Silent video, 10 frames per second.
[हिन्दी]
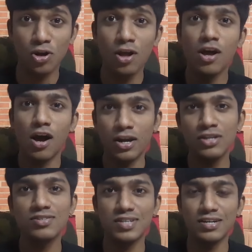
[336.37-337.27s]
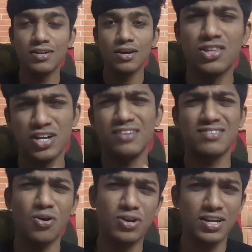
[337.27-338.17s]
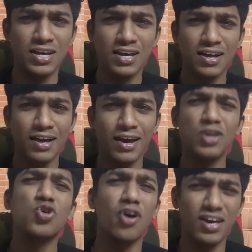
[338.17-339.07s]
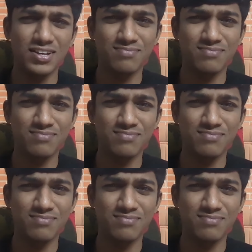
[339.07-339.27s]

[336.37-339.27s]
कोड अनिश टेन अच्छे डिस्काउंट के लिए एंजॉय